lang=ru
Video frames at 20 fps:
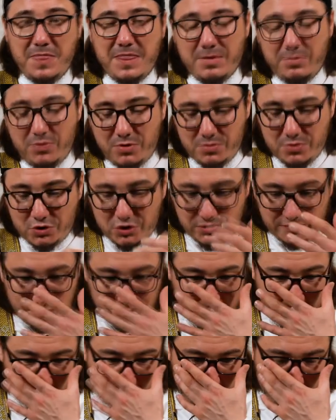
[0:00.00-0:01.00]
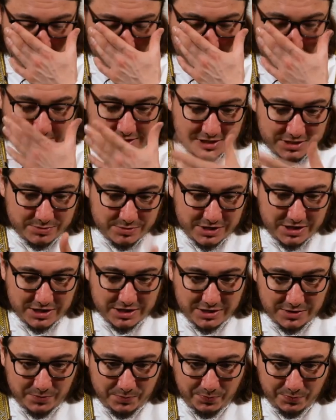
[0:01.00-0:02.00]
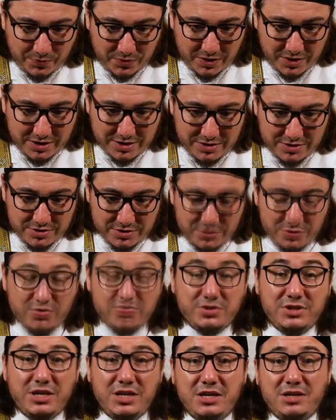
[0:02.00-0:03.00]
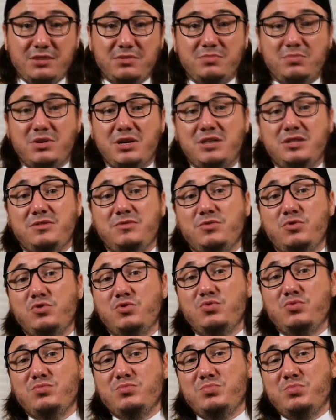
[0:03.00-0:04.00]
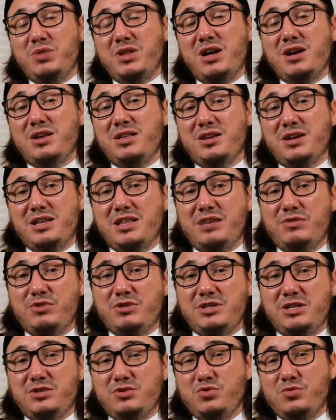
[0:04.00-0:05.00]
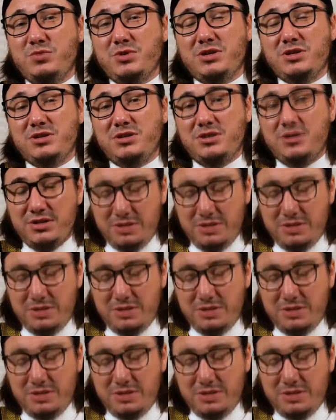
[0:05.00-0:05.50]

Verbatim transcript: Я помню еще во время учебы один из моих э, друзей, братьев, он плакал, когда его отец умер.